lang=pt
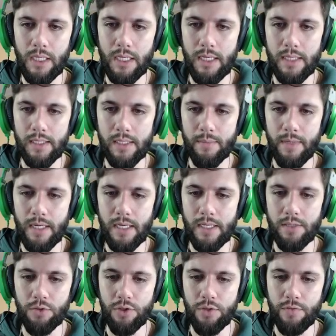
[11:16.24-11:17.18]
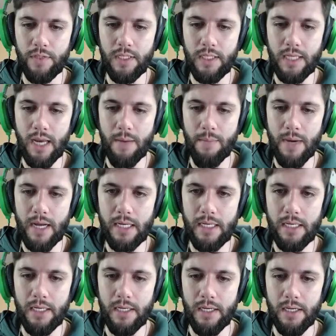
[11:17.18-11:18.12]
Beleza, beleza. Eu tive que queimar
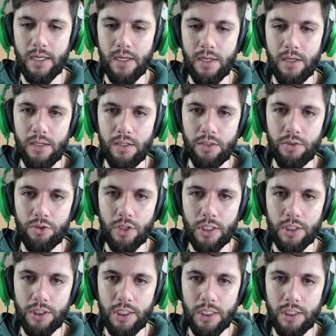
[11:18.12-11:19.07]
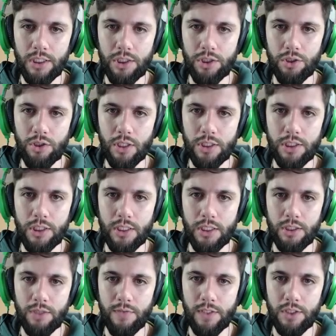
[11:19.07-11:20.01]
ali. Joga gigante, joga
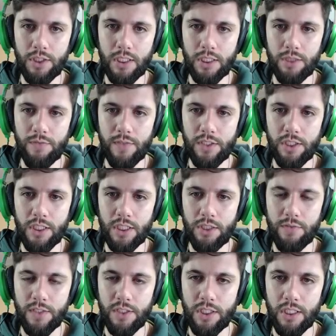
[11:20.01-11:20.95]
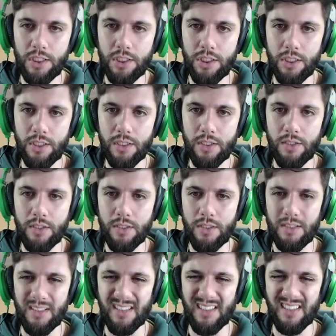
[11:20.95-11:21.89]
gigante. Vem gigante, vem gigante, vem gigante.
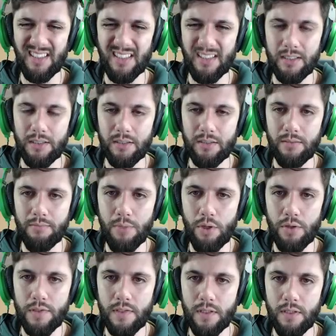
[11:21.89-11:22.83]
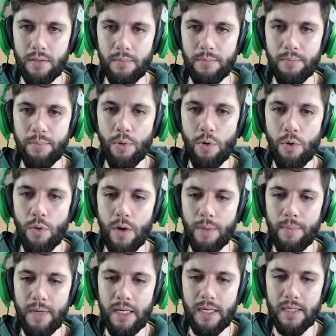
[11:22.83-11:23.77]
Bosta.
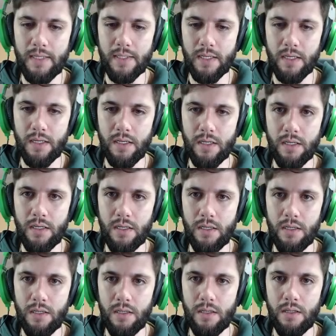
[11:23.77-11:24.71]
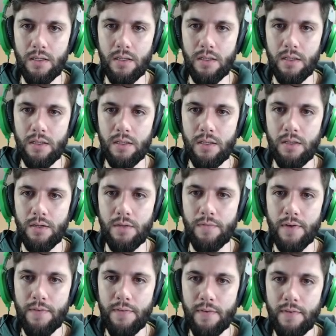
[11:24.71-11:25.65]
Boa, beleza.
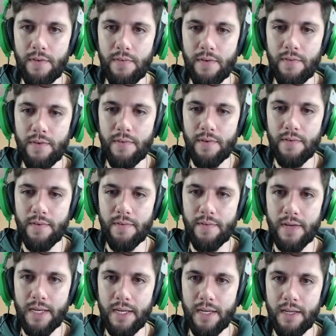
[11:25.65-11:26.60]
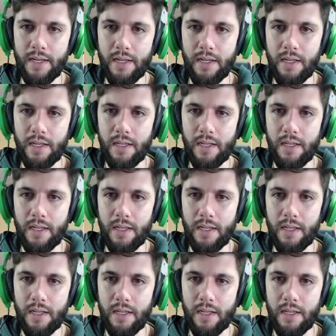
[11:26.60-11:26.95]
Vai, vai, vai, vai, vai, vai, vai.